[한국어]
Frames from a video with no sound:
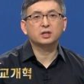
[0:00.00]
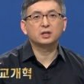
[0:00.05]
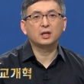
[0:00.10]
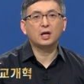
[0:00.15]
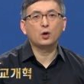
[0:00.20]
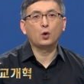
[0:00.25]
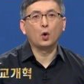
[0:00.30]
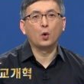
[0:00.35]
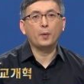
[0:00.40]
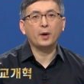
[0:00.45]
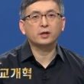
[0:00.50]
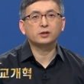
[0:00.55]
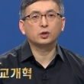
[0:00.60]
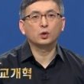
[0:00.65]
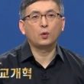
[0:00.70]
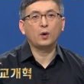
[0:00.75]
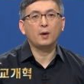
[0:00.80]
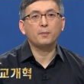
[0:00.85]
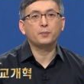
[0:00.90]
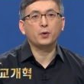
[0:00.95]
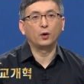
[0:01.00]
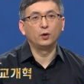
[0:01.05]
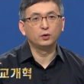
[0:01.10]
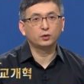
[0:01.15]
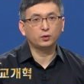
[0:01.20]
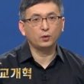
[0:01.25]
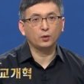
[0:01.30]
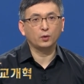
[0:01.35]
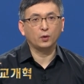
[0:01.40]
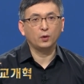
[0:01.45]
신앙 고백서와
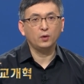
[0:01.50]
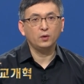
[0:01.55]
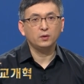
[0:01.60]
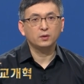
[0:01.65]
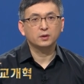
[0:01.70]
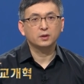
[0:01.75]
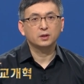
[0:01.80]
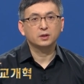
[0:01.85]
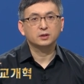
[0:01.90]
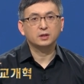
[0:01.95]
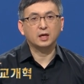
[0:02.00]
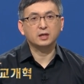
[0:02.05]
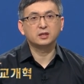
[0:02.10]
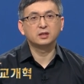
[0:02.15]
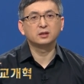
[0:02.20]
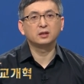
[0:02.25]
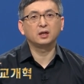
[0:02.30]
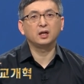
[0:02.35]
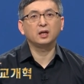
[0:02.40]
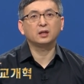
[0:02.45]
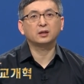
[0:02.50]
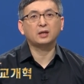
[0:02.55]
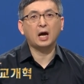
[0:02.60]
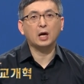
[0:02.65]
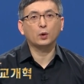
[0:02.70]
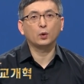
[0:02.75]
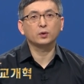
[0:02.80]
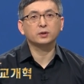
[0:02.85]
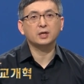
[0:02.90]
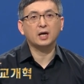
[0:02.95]
별도로 자신들이
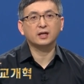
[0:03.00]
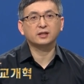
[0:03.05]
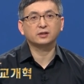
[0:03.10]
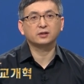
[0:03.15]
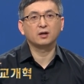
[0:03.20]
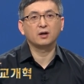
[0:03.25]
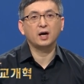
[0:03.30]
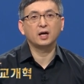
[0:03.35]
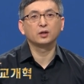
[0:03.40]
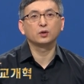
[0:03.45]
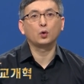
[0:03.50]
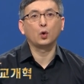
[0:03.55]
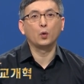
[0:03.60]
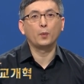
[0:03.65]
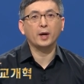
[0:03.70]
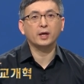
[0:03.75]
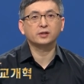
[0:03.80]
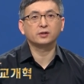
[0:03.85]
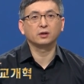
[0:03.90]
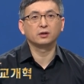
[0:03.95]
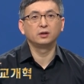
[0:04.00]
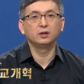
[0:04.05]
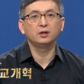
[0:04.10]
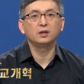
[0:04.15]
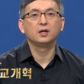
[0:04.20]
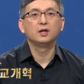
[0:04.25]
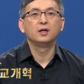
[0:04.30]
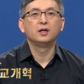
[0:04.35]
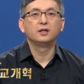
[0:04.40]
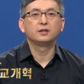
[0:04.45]
따로 작성한 고백서를
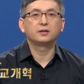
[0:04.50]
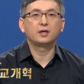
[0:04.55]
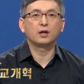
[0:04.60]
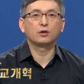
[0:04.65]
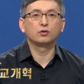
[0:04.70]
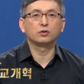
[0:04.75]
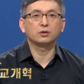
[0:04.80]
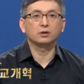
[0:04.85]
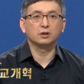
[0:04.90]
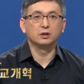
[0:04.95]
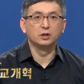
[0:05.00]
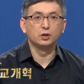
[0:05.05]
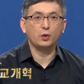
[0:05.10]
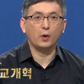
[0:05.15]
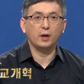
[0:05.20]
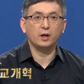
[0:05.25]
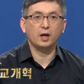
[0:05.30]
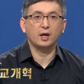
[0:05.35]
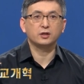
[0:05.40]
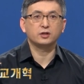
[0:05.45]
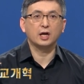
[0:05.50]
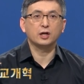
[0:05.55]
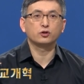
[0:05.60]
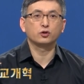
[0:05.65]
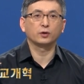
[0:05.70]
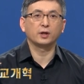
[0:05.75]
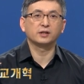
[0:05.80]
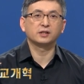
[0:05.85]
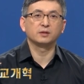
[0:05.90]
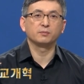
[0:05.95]
제국 의회에
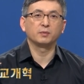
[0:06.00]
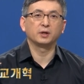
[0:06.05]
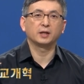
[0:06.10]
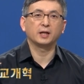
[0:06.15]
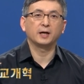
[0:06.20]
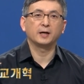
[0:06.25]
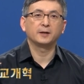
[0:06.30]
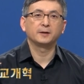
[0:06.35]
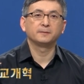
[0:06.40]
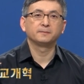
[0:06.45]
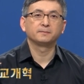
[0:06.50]
제출했습니다.